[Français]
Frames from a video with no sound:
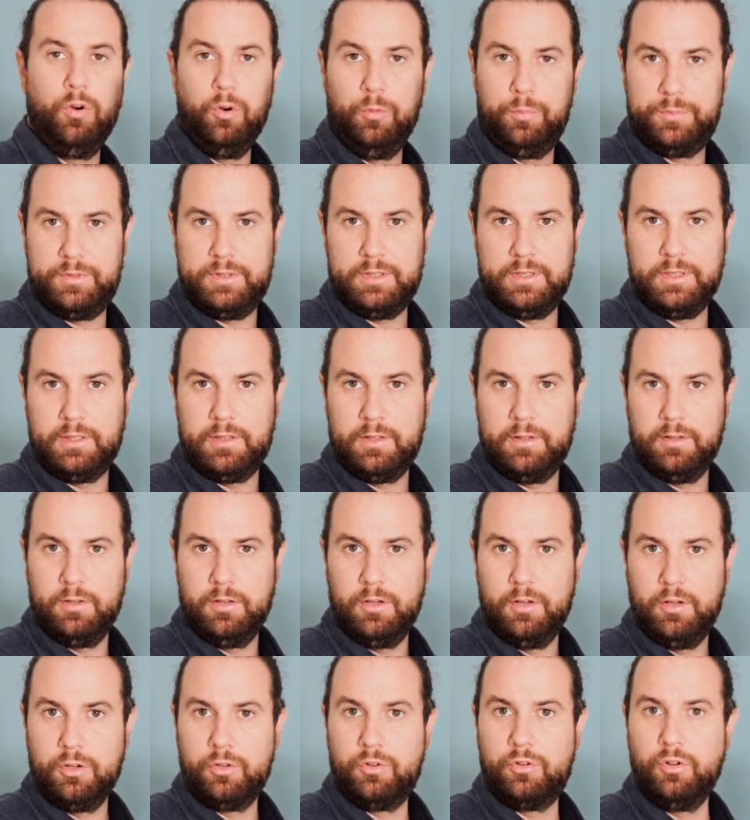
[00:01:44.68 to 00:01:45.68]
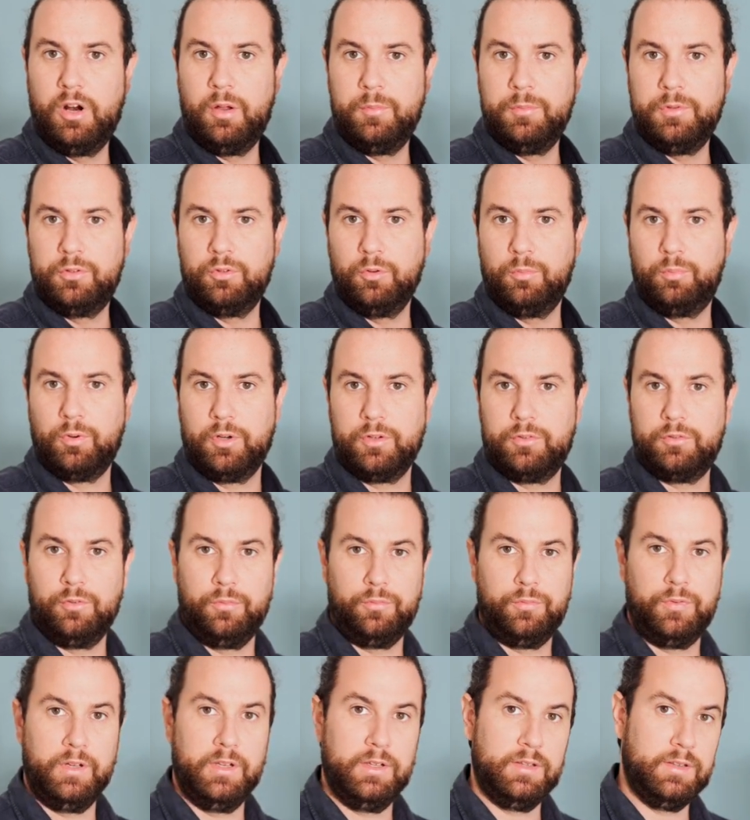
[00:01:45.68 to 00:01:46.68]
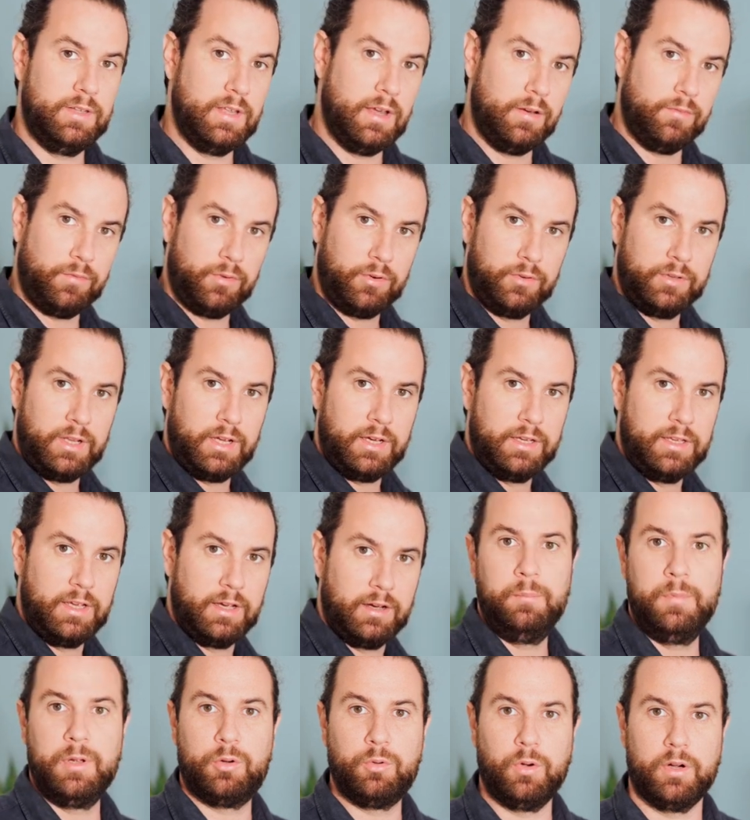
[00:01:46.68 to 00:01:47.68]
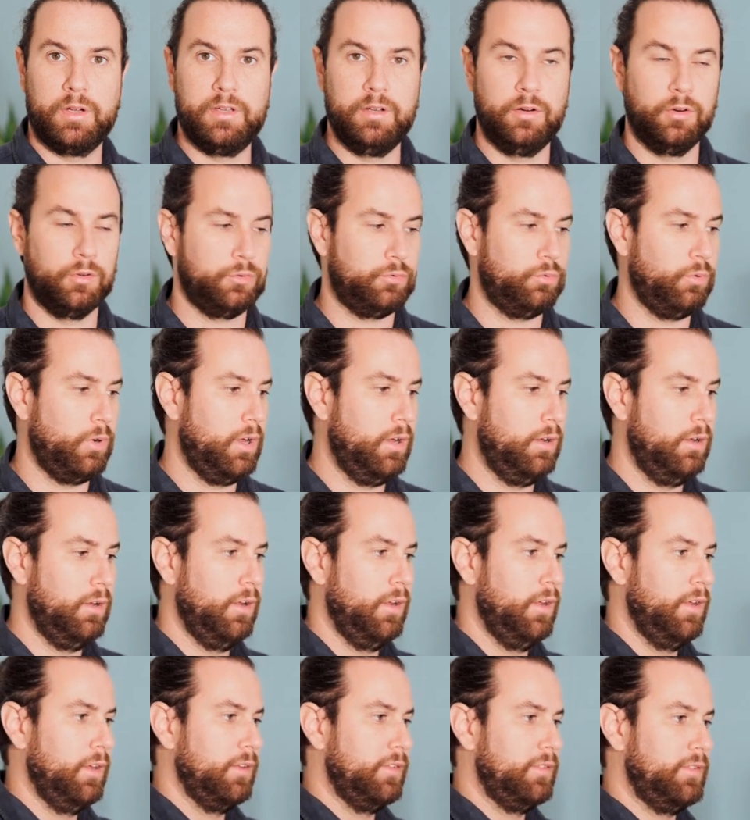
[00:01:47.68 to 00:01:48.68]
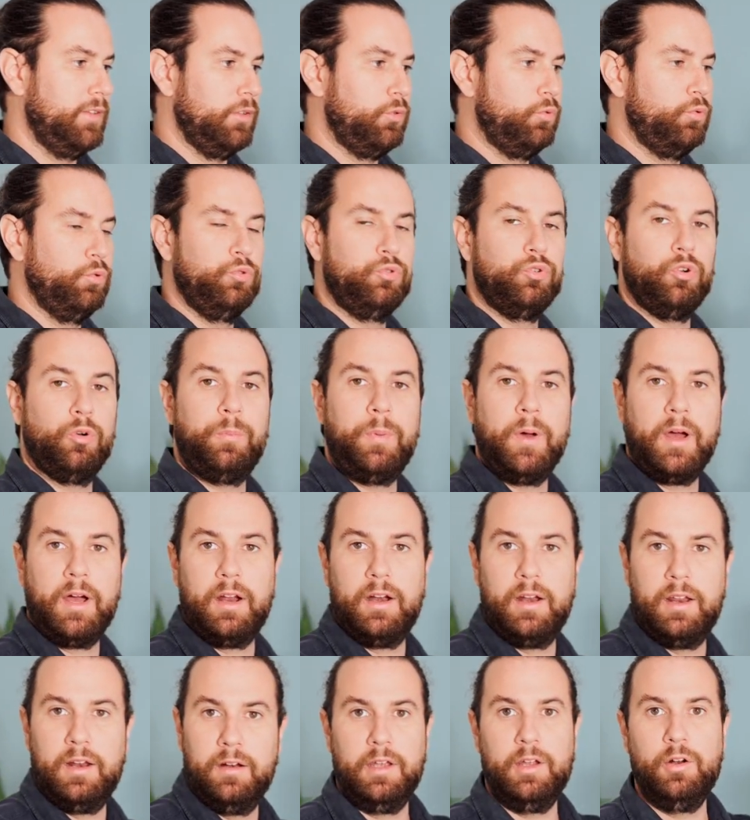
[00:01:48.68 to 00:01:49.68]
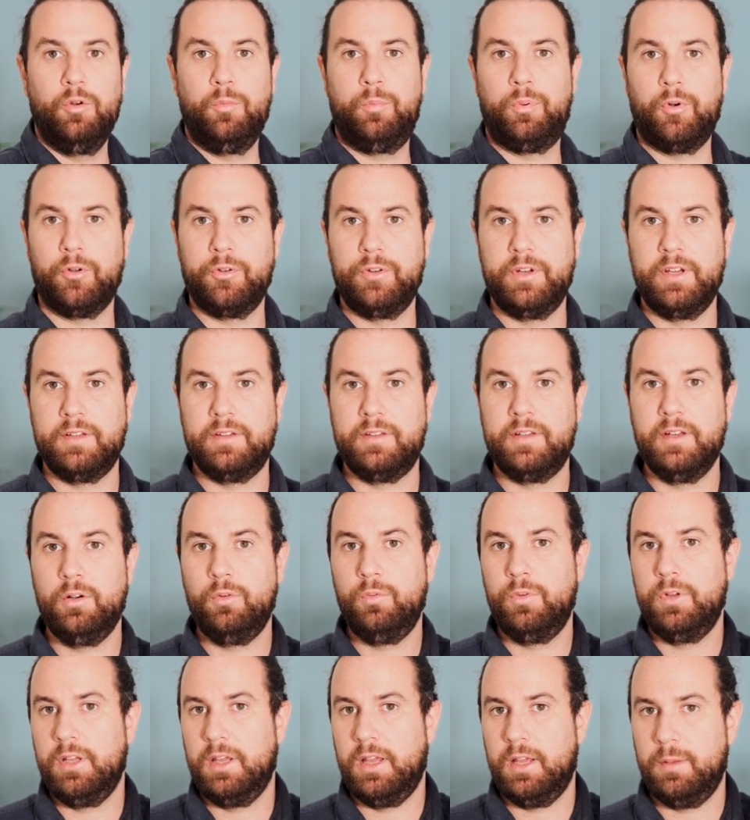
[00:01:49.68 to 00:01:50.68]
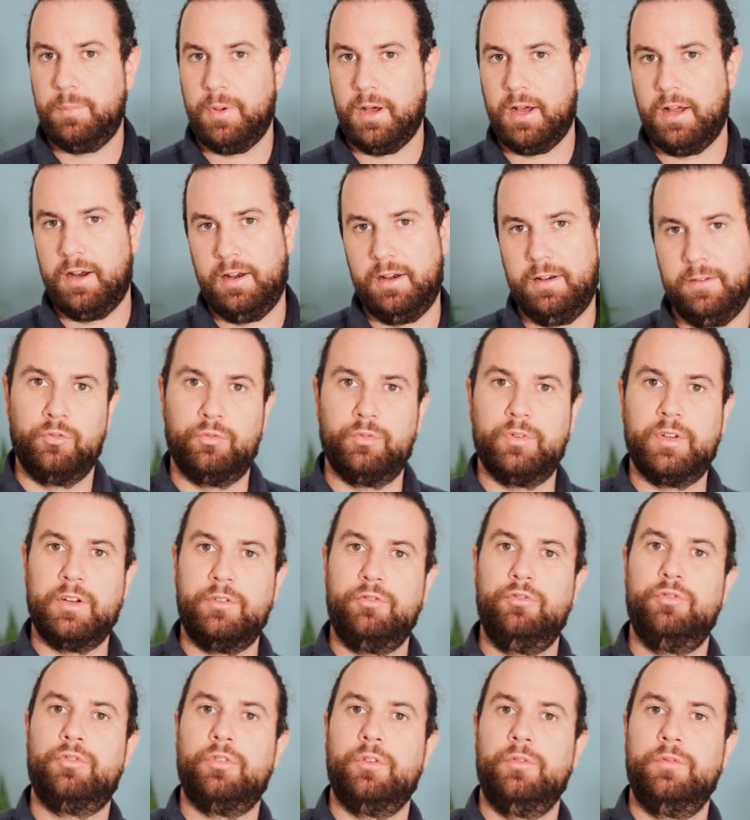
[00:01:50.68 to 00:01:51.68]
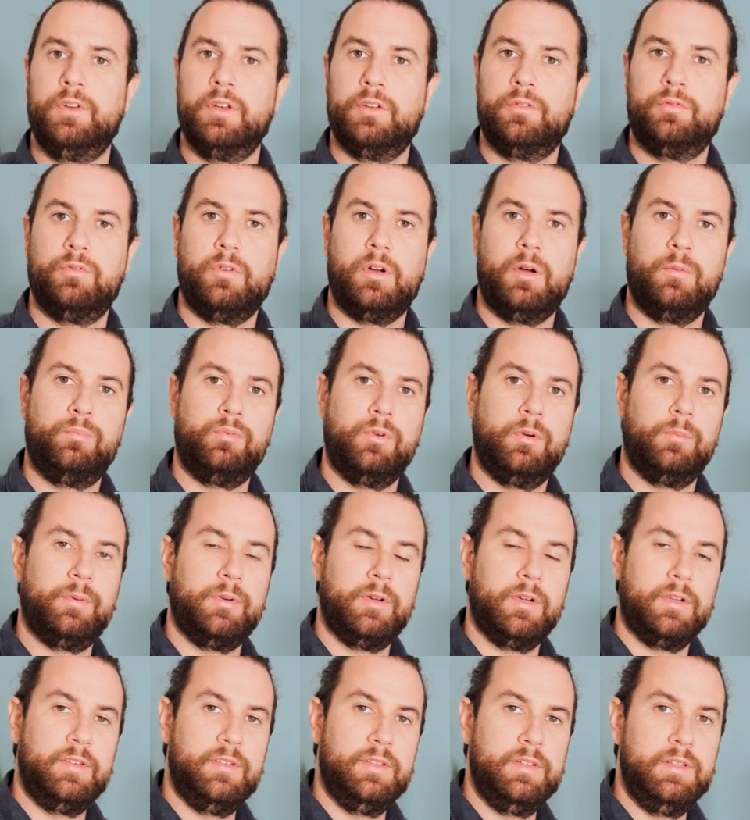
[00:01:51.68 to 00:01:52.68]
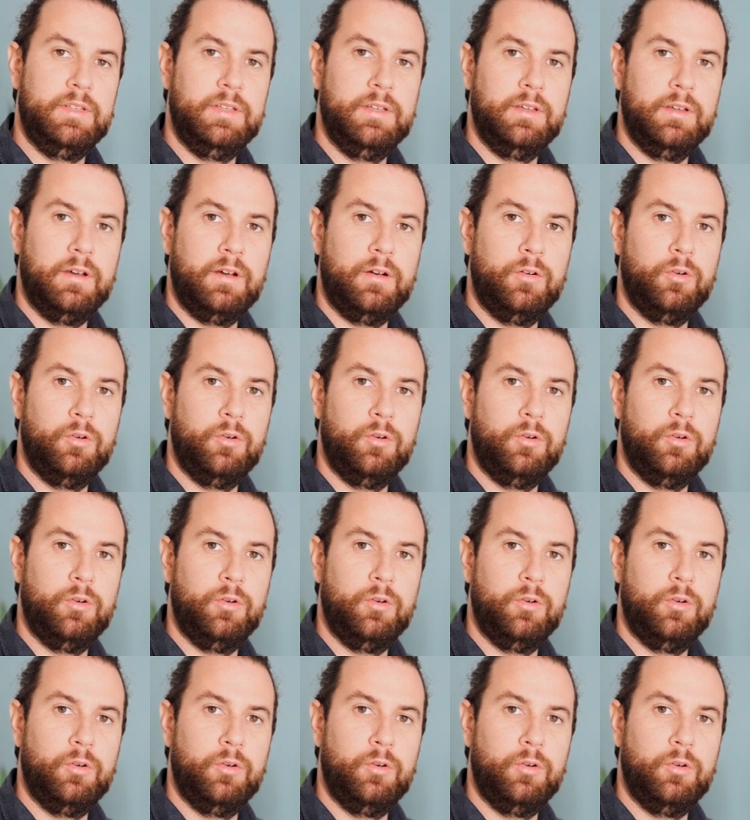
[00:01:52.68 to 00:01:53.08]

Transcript: optique que la mise au point se fait d'avant en arrière. Mais quoi qu'il en soit, c'est toujours parallèle et le plan de netteté, lui, est parallèle. Je voudrais juste revenir sur un point précis.